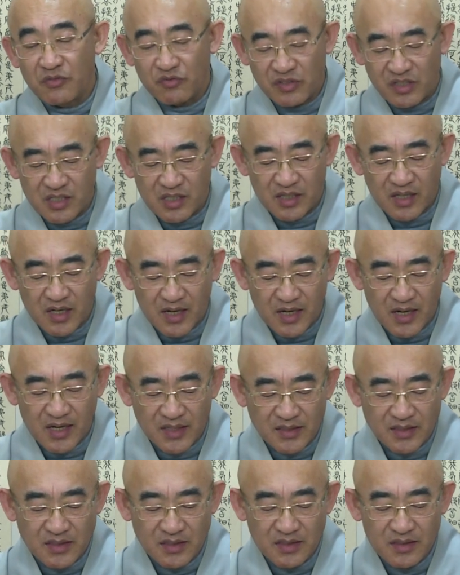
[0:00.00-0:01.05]
주실
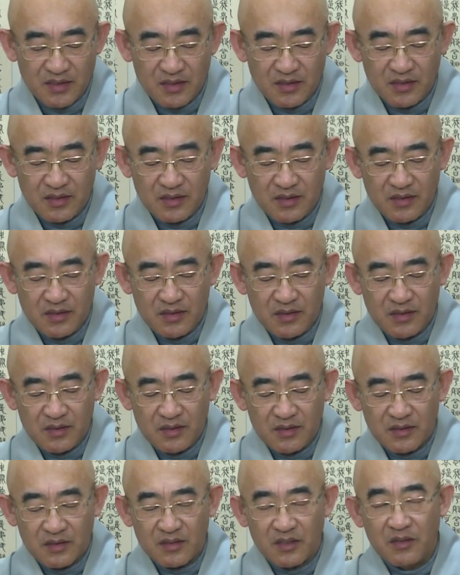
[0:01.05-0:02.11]
때까지
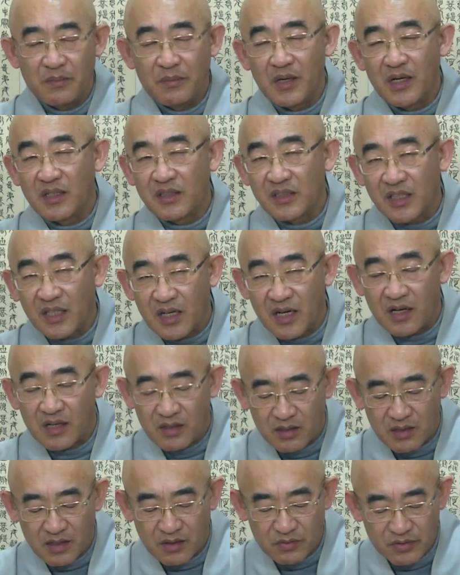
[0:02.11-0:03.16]
정말 잘할
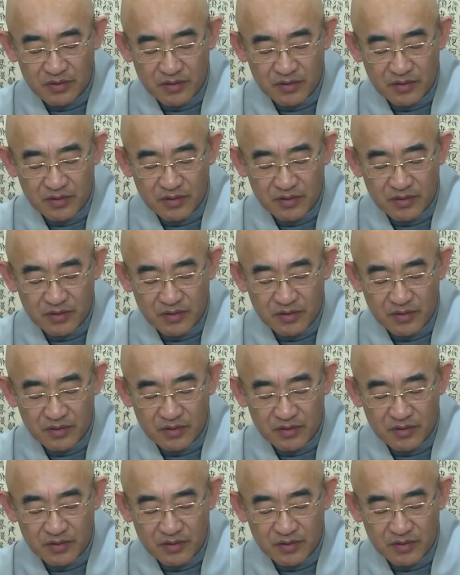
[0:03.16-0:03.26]
거라.